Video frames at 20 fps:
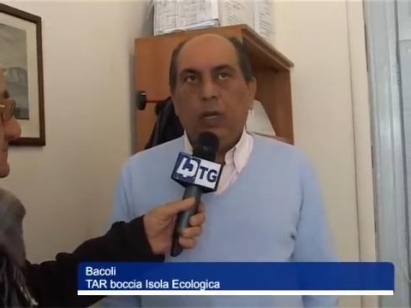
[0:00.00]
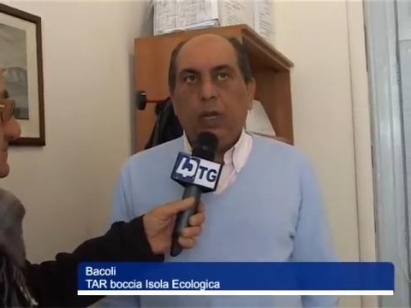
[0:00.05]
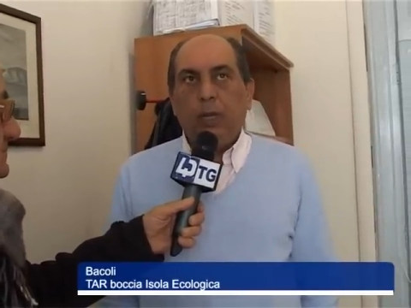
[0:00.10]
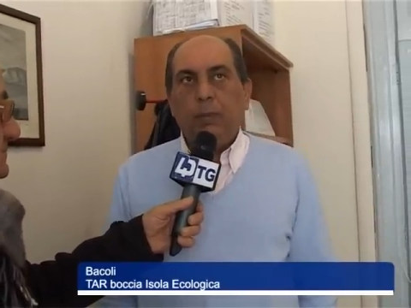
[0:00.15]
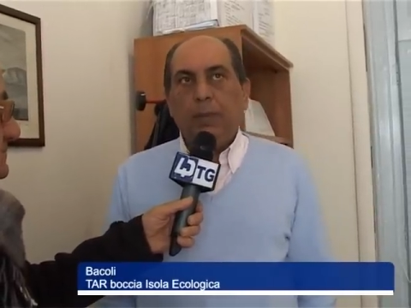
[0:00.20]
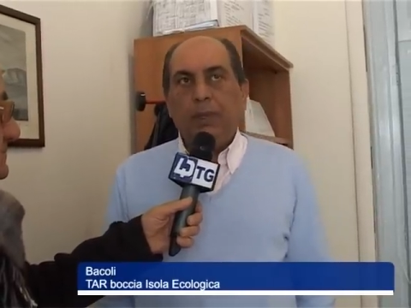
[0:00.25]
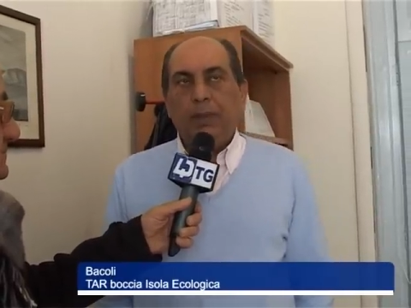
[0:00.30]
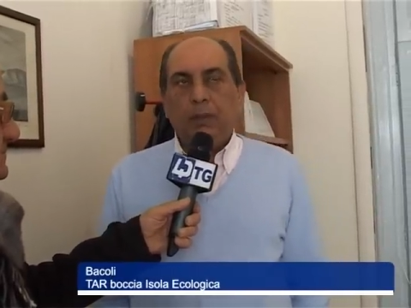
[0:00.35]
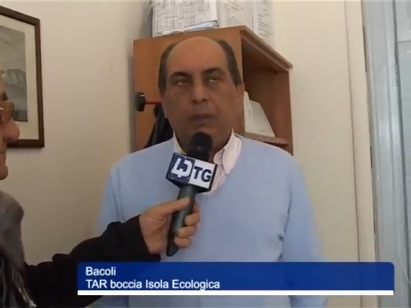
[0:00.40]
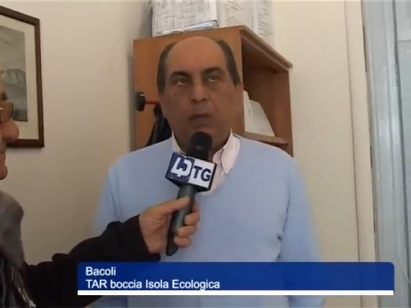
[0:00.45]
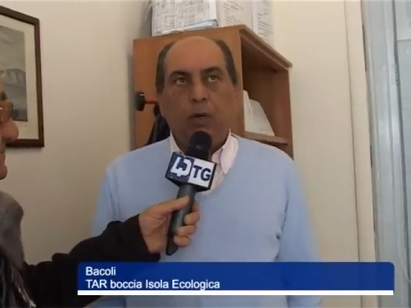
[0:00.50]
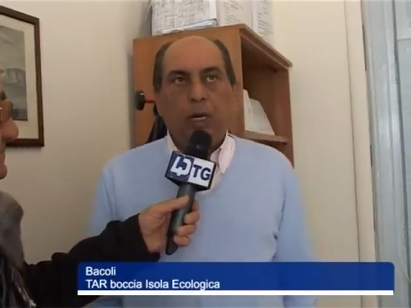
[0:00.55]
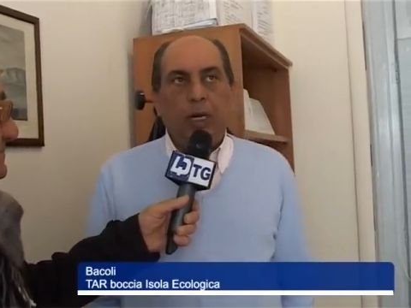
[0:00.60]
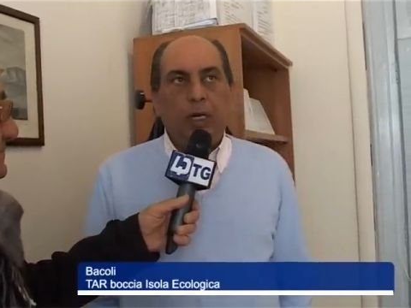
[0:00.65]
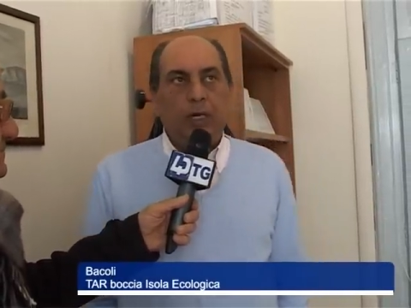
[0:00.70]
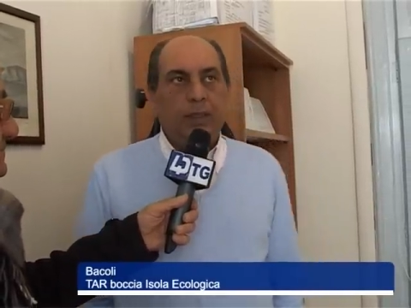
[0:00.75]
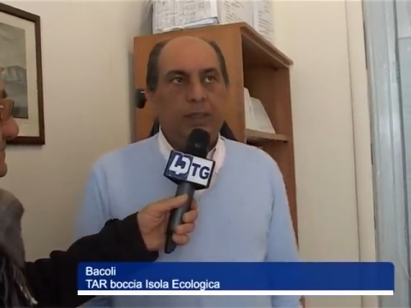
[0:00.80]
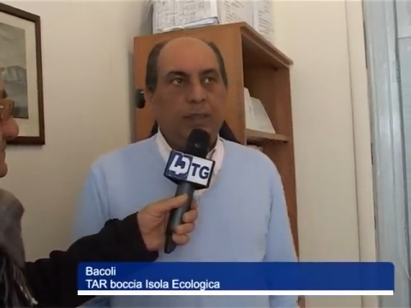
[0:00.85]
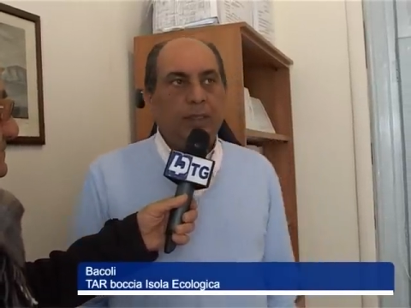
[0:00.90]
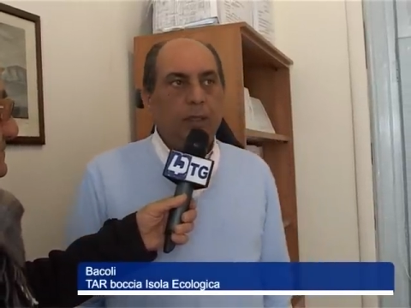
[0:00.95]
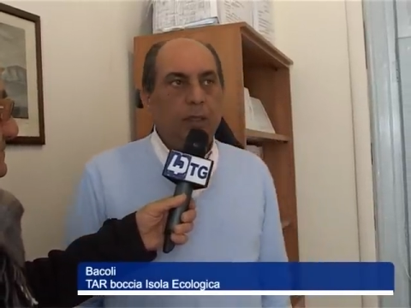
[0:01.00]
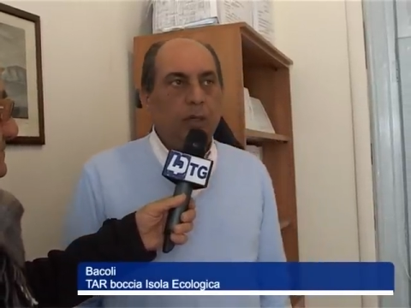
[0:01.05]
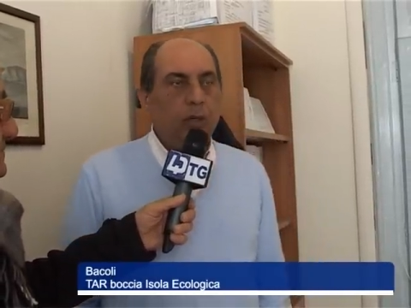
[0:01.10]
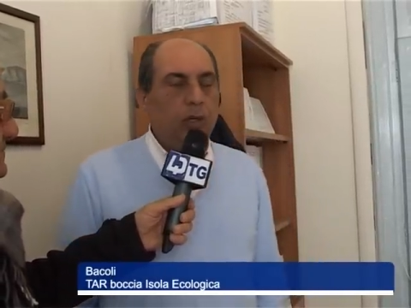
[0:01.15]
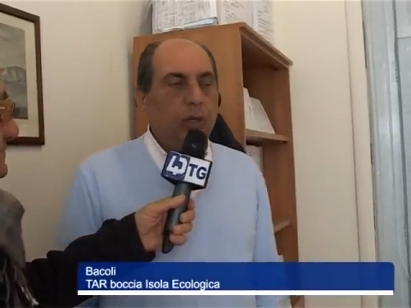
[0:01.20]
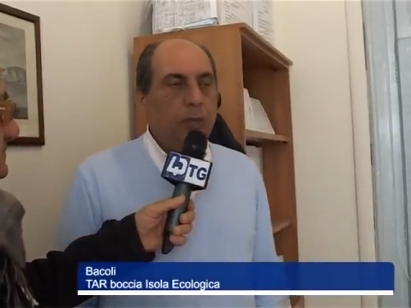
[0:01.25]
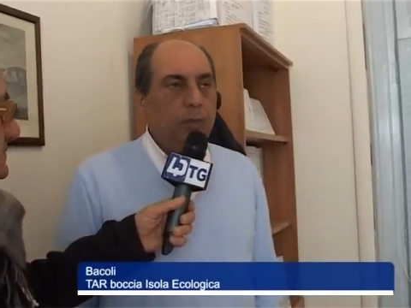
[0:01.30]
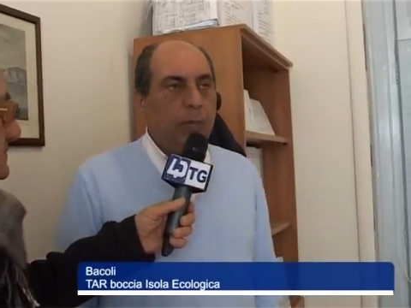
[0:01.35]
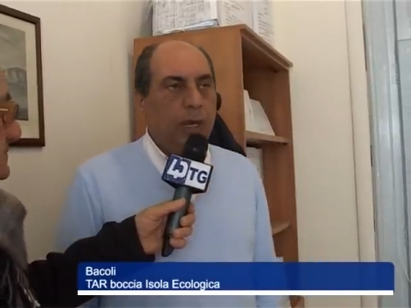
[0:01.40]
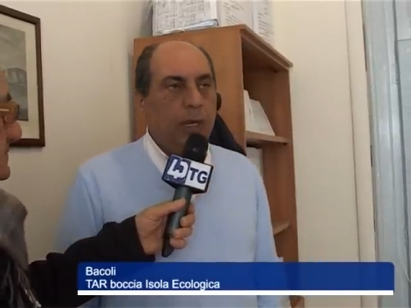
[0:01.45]
in particolare il
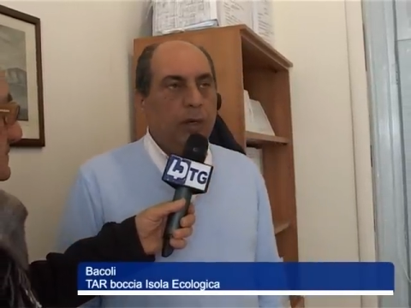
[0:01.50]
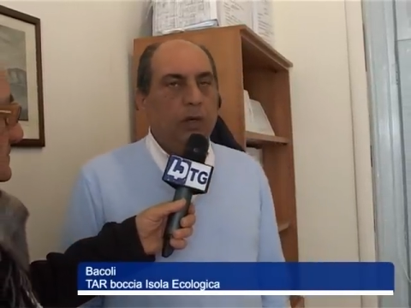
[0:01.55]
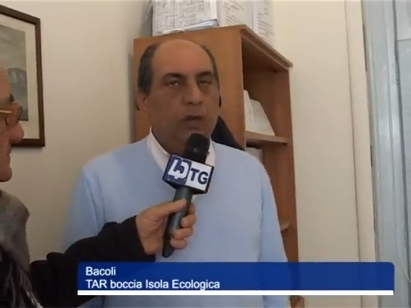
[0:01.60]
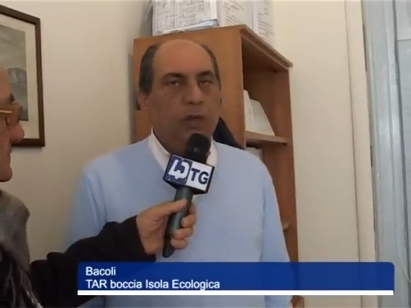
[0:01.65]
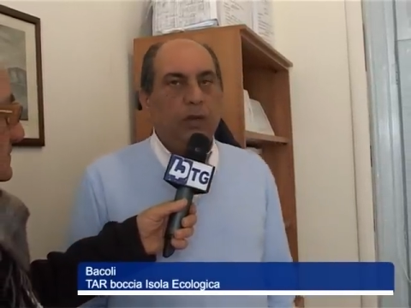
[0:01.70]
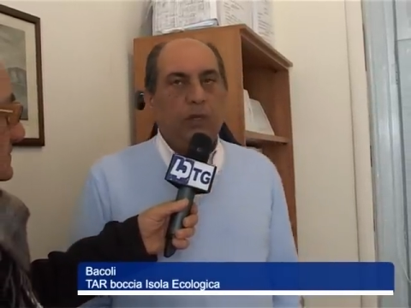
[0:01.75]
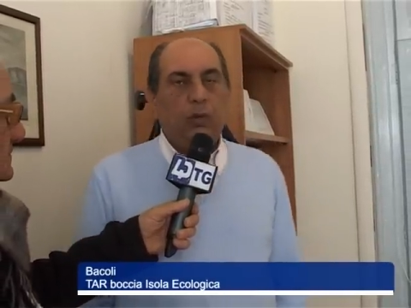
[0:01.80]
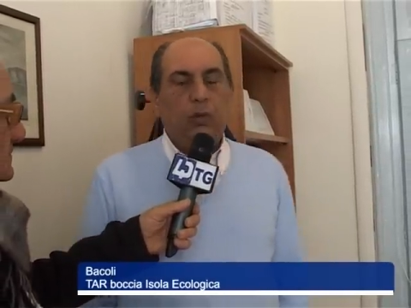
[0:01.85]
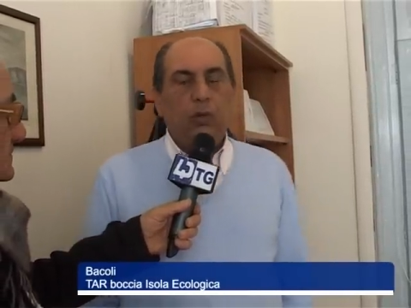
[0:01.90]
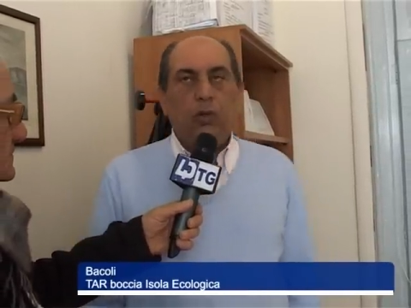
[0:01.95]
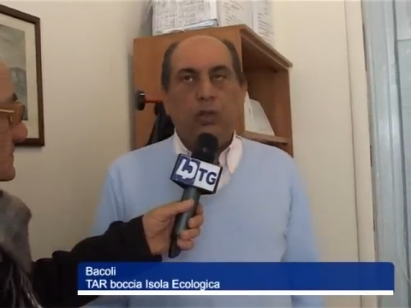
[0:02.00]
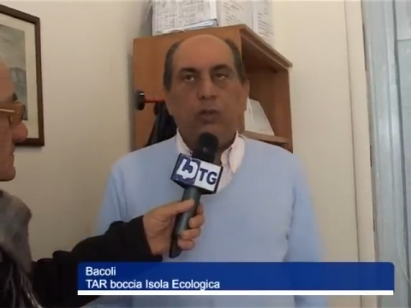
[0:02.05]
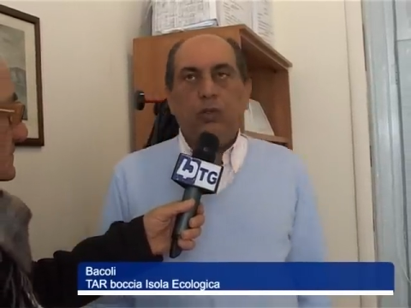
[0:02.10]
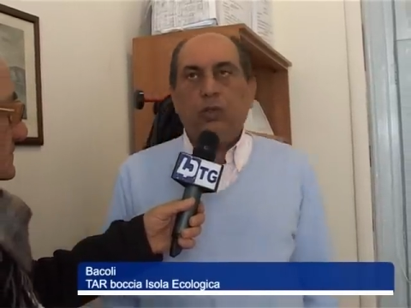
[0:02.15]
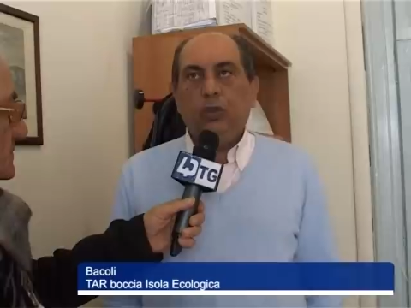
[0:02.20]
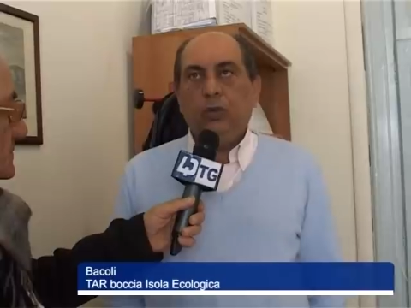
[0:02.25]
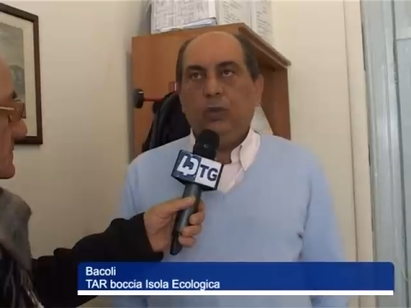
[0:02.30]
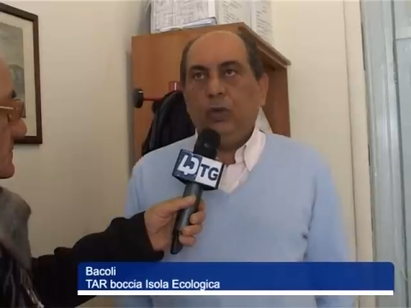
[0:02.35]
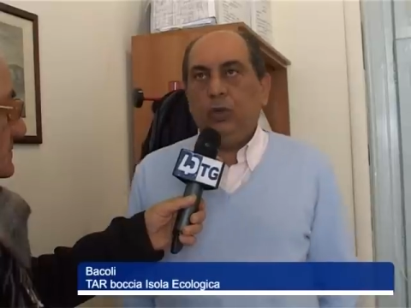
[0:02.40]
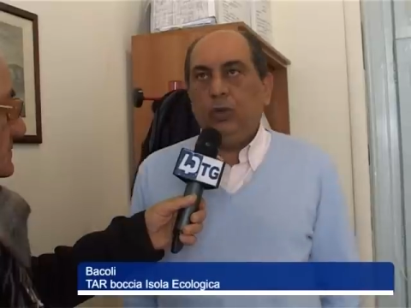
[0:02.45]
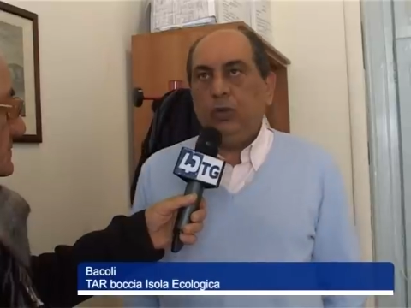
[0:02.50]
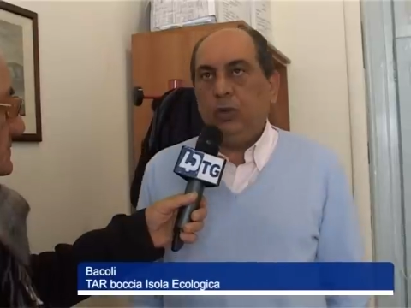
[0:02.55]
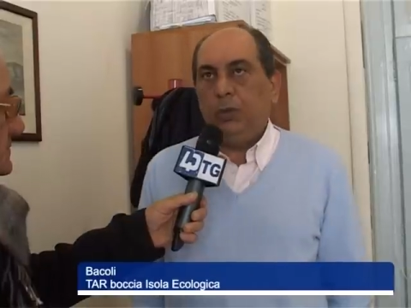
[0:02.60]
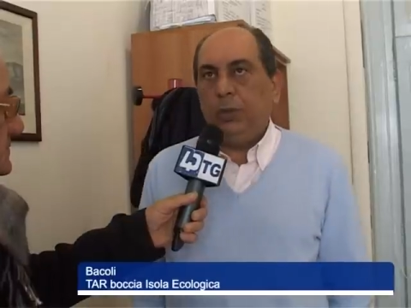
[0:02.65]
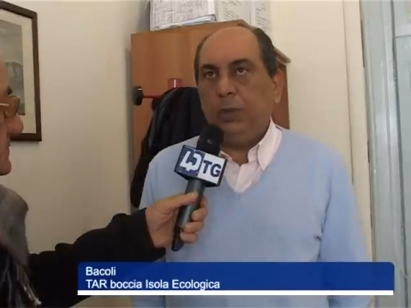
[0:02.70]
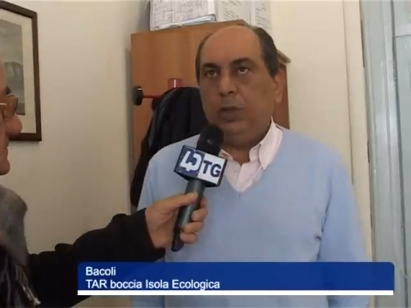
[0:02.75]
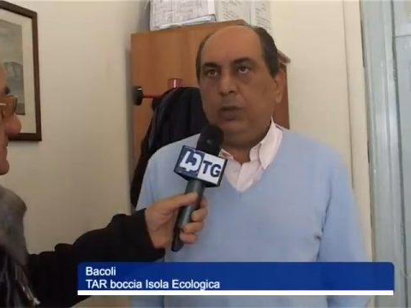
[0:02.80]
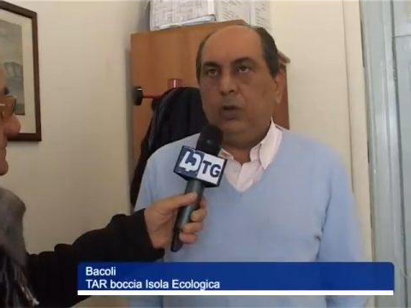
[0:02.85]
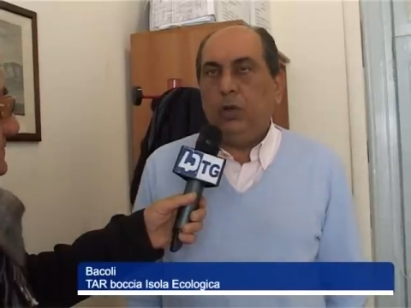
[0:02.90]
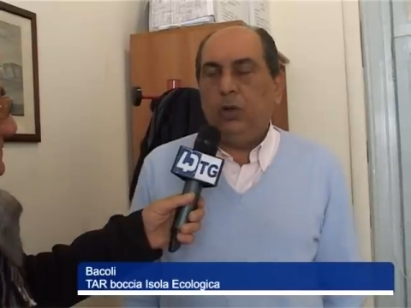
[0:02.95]
sindaco Ermanno ha fatto un grosso sforzo
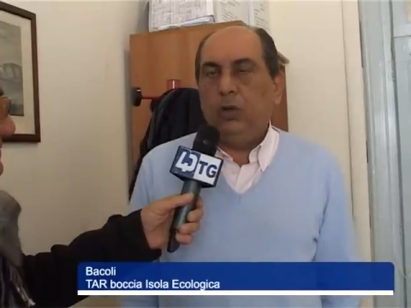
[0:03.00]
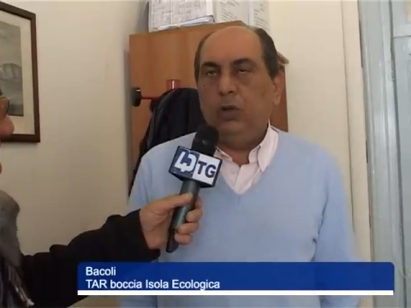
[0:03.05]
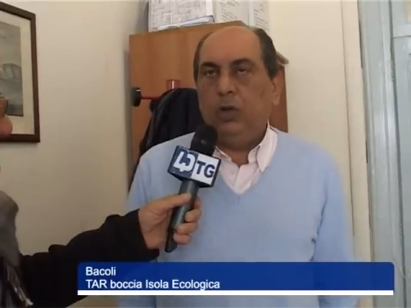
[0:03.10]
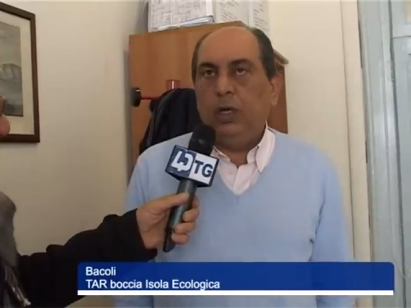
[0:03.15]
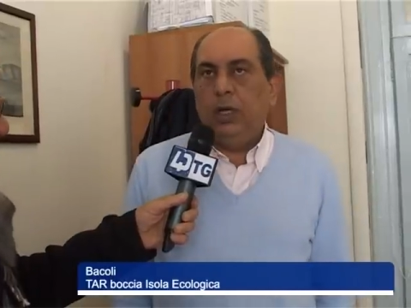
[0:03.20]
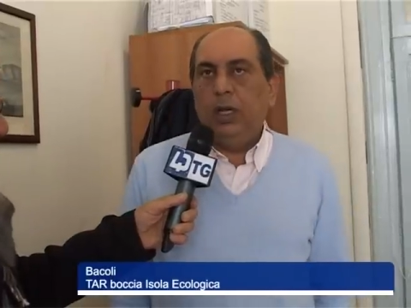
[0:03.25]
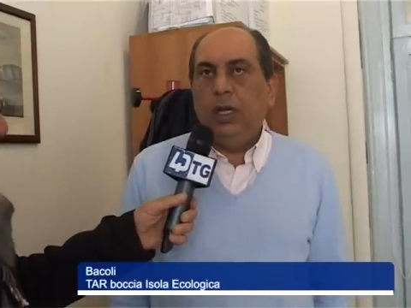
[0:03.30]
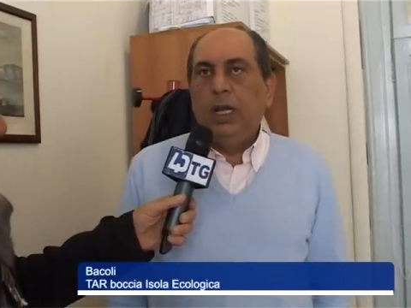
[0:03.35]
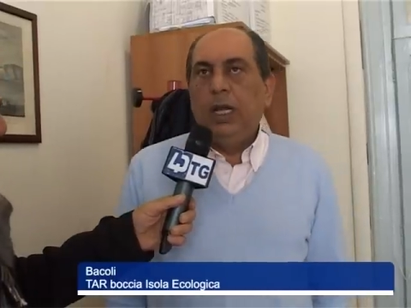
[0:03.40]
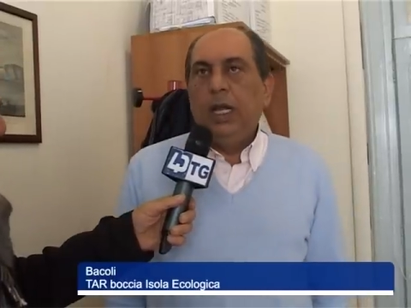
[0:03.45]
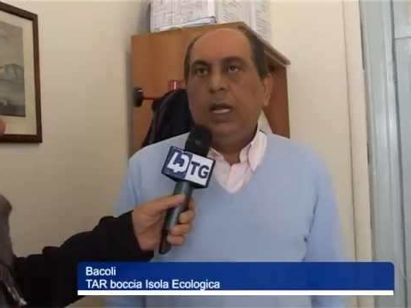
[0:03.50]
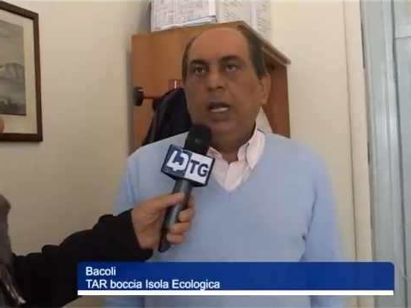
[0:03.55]
per non